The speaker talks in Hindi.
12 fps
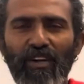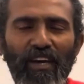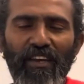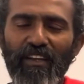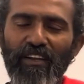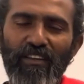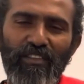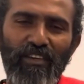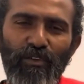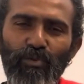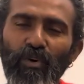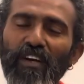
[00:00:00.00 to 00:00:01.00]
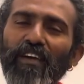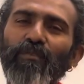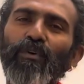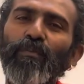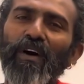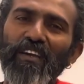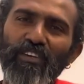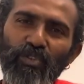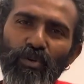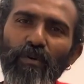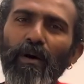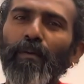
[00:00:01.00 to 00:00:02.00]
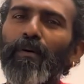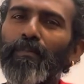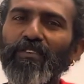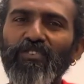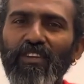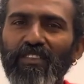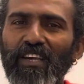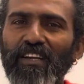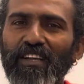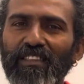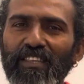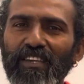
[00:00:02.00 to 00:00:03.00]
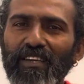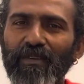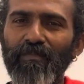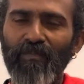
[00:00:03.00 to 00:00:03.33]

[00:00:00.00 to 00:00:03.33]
कार्य करती है तो अगर वो बागेश्वर बाबा पे श्रद्धा करते हैं